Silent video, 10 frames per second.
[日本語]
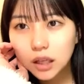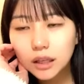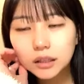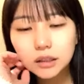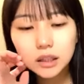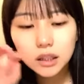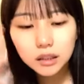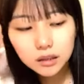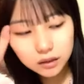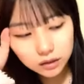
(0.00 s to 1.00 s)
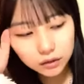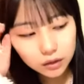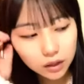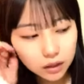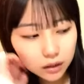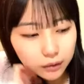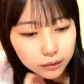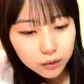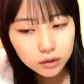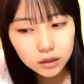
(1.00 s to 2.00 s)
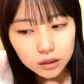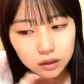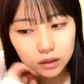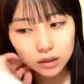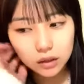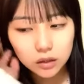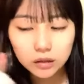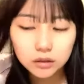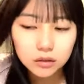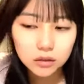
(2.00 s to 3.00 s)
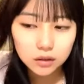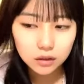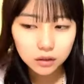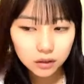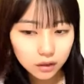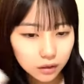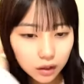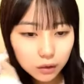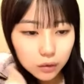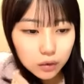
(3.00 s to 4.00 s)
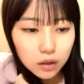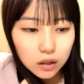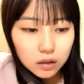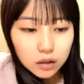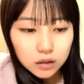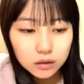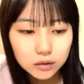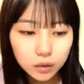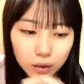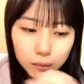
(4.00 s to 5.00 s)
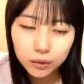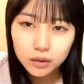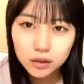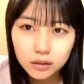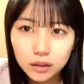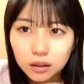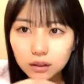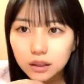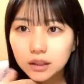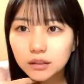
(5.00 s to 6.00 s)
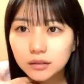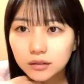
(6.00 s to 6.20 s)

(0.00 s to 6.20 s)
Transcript: いいや痩せないんですよなんかね太っちゃったからあのなんか取り戻してるって感じ